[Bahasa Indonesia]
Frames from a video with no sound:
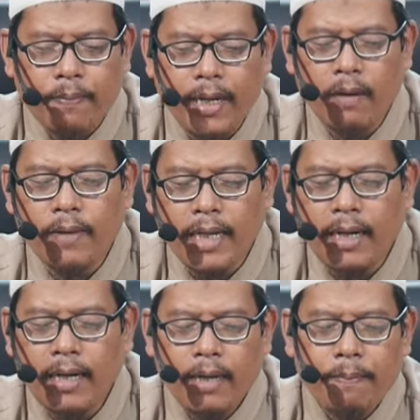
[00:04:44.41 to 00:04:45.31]
bahwa
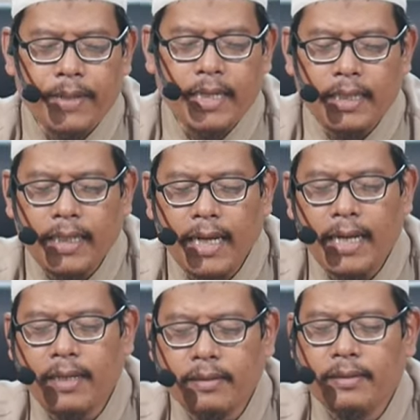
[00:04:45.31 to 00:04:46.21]

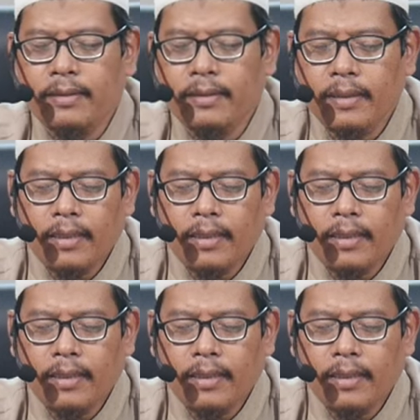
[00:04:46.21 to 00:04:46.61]
perayaan